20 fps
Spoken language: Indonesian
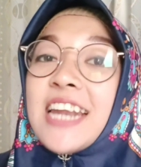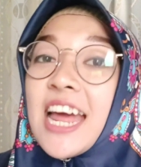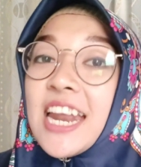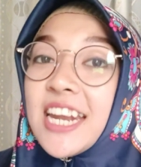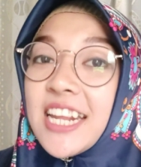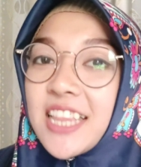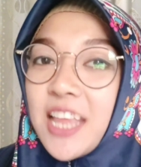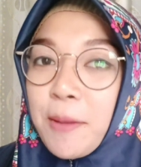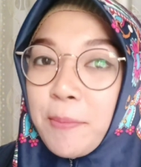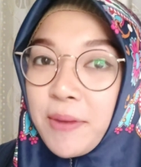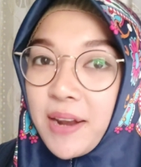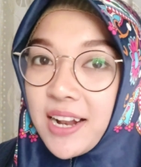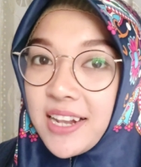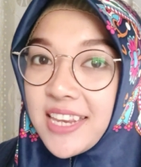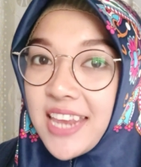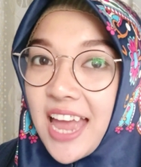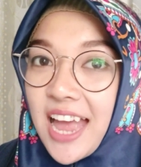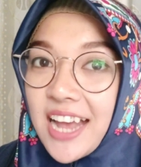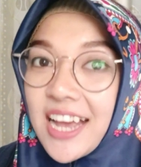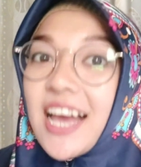dari
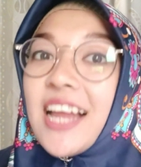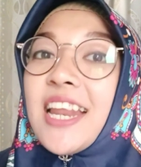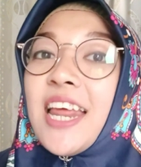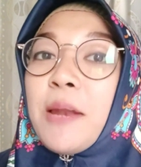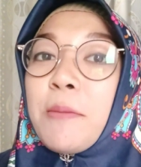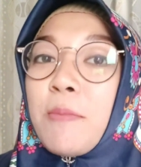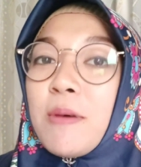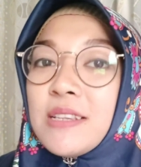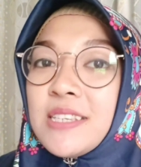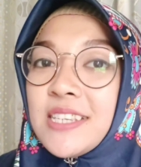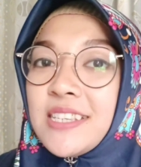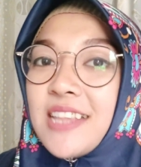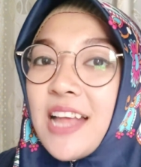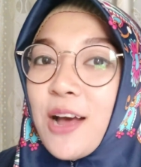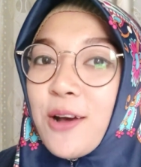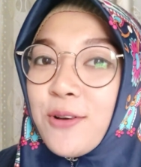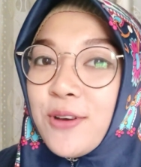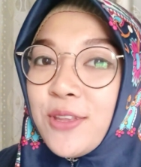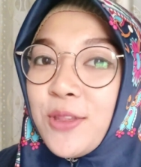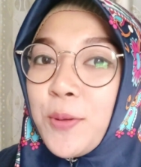thumbnailnya kalian pasti
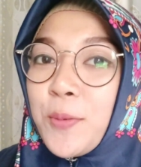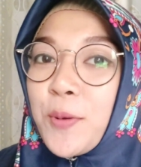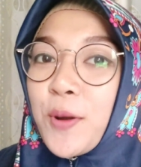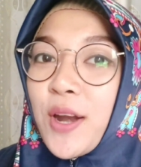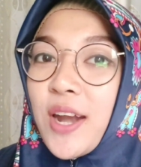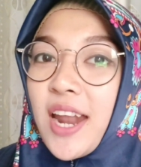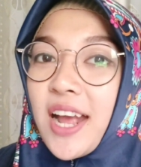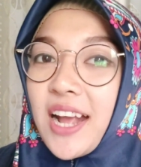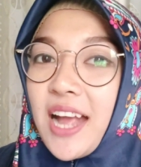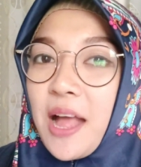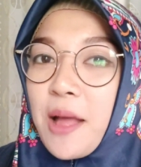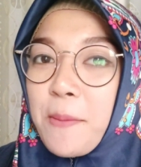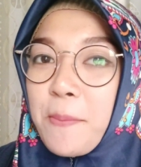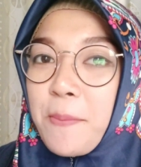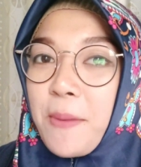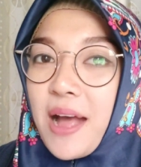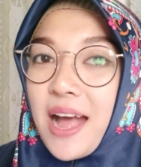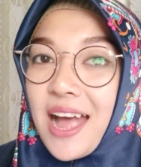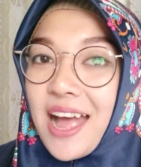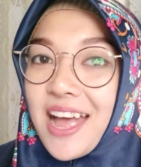tahu itu produk
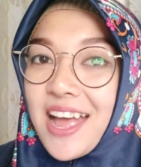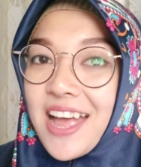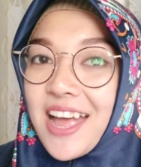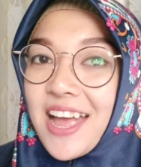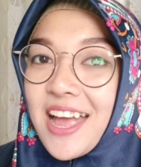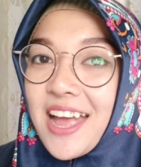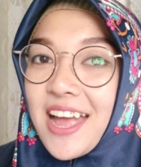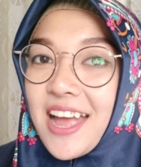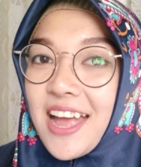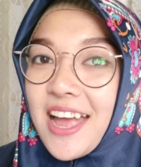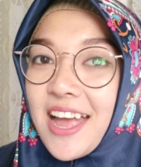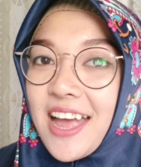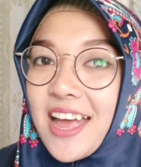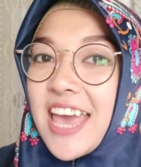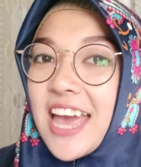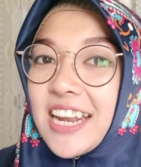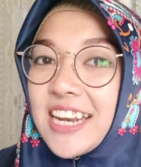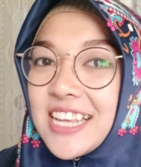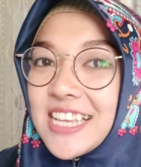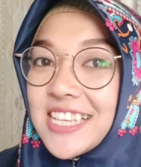apa
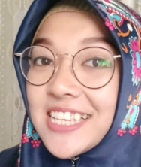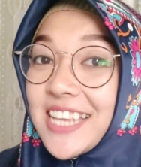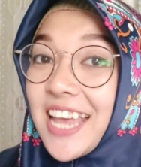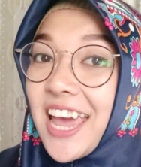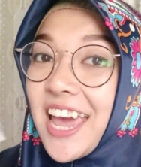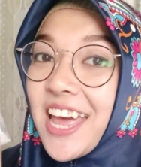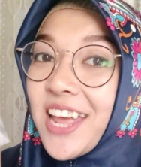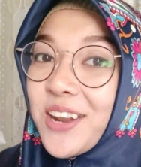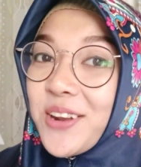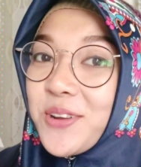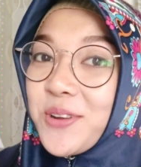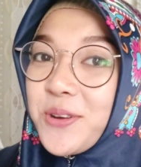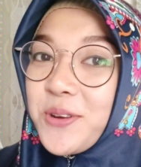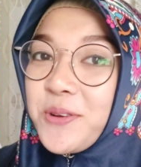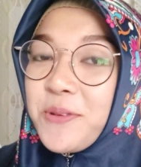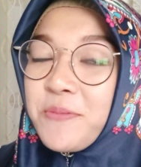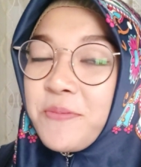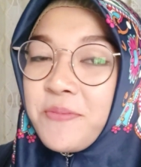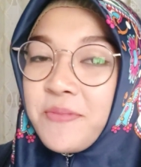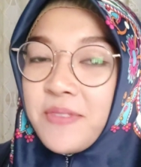Yakni
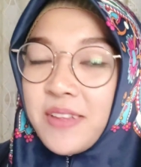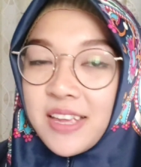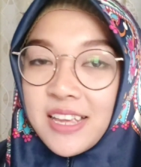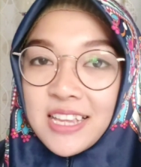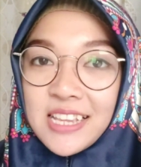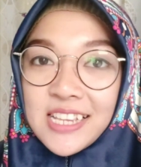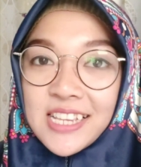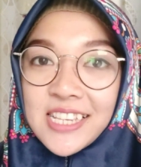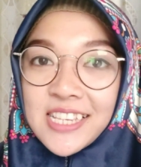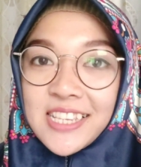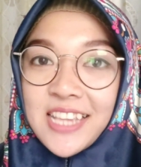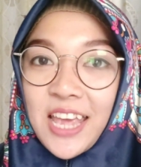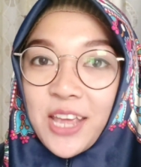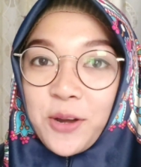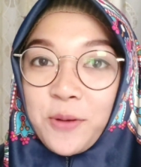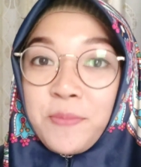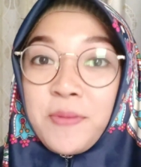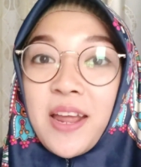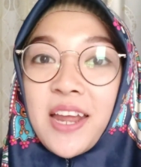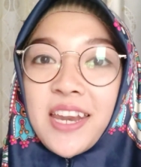serum
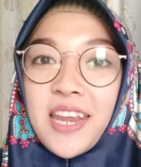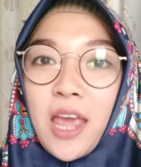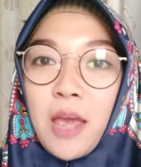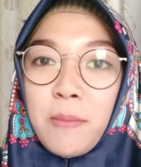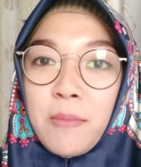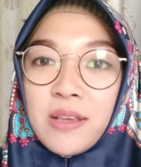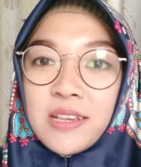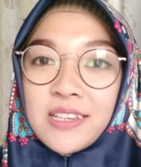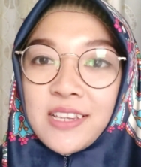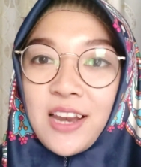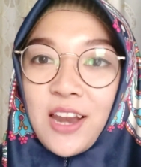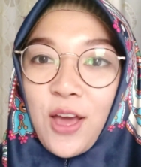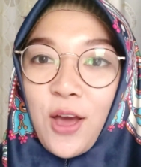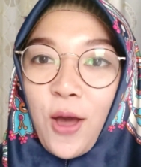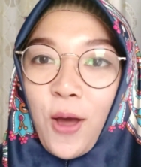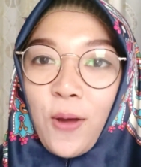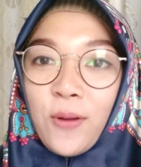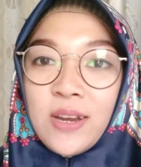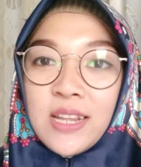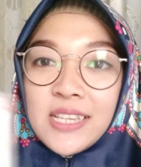Serum dari MS
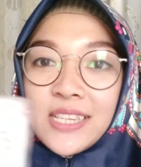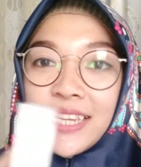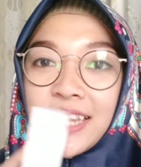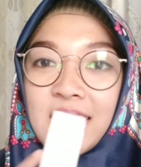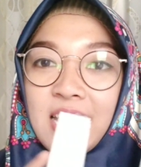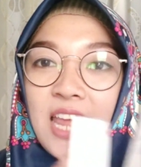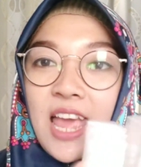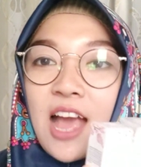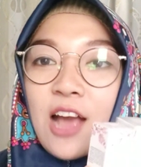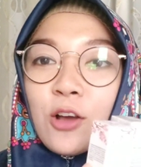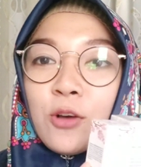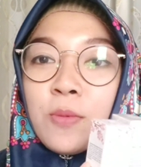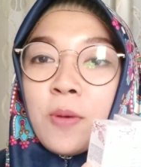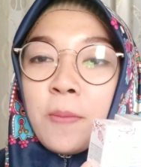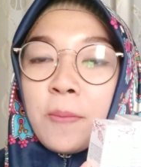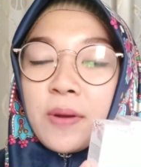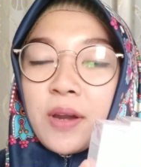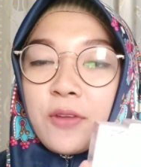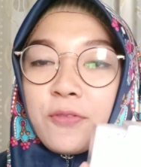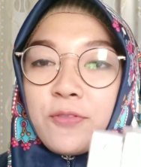Glow Di sini aku
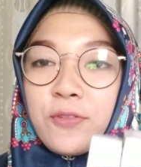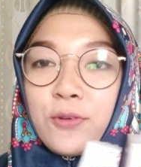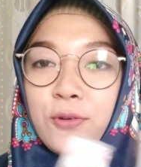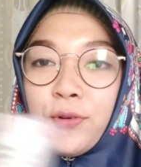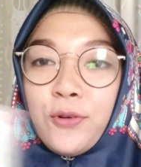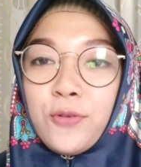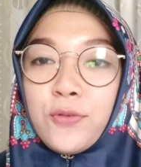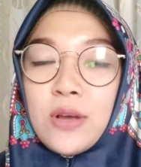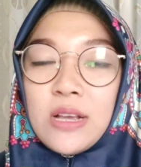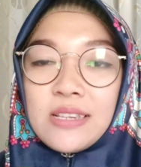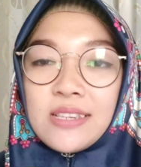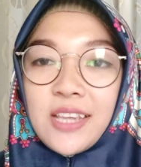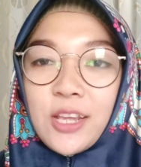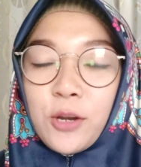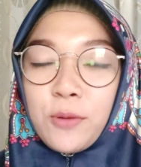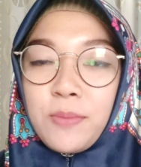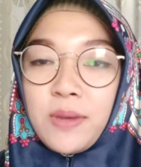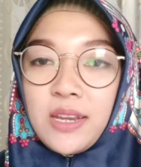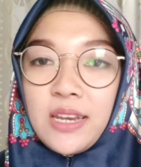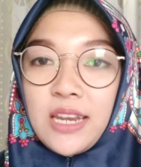mau mereview dua
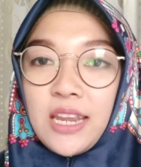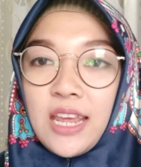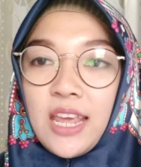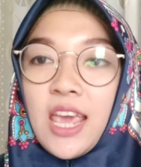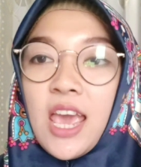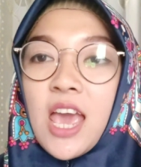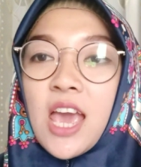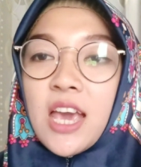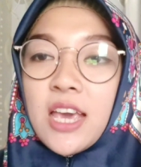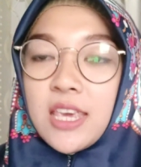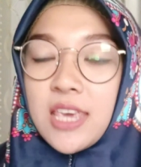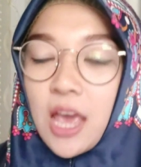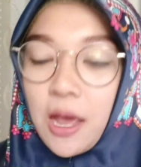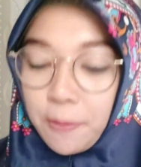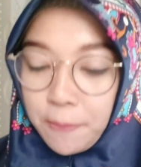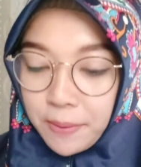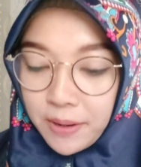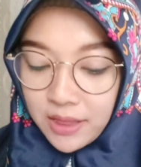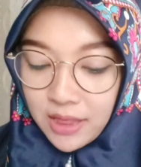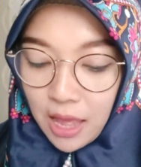serum ini Yang
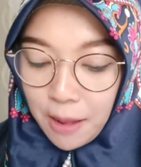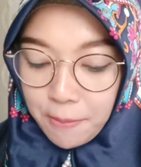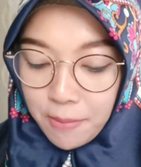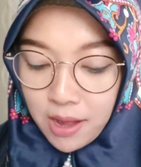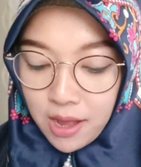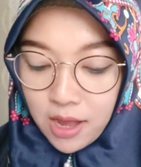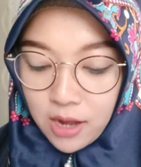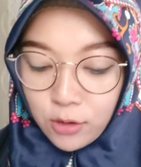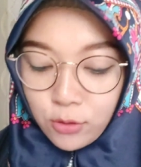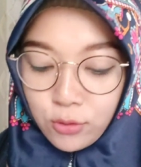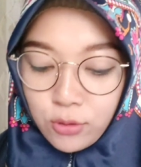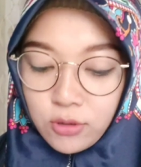pertama